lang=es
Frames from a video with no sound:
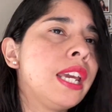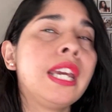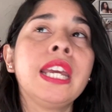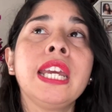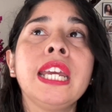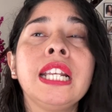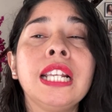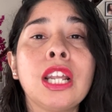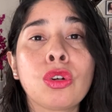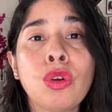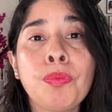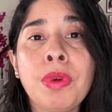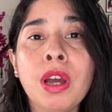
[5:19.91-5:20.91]
En la
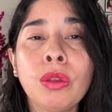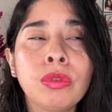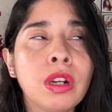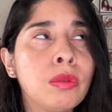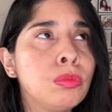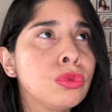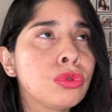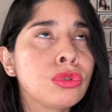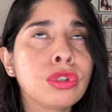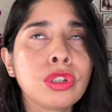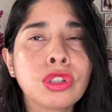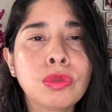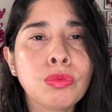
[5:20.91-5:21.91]
ropa dura
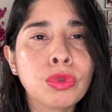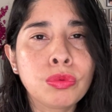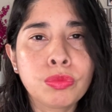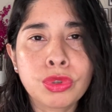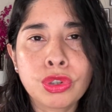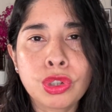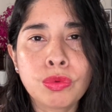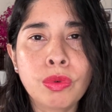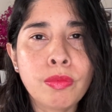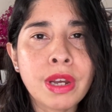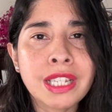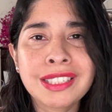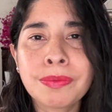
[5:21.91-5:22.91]
muchísimo, muchísimo
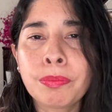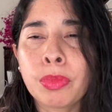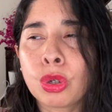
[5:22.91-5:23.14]
más.